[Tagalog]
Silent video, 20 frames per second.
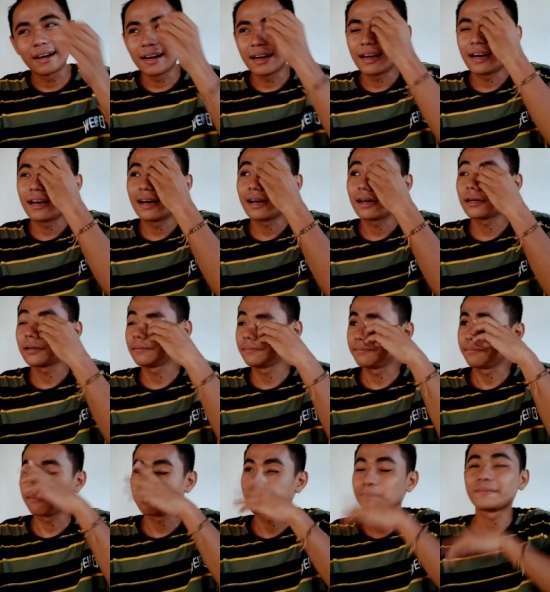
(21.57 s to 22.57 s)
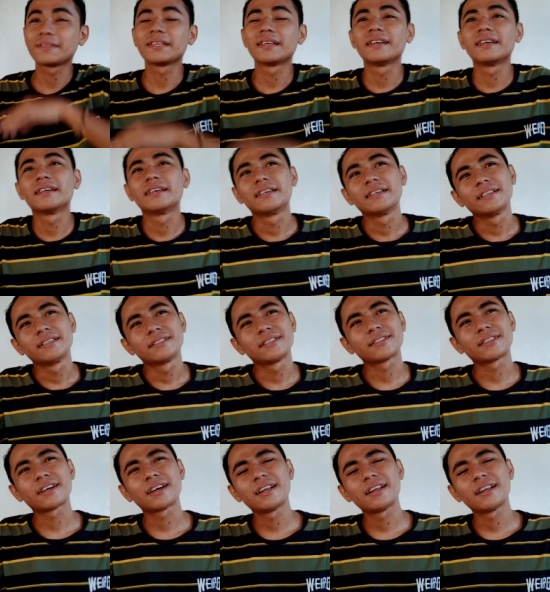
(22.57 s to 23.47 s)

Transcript: Uh, sa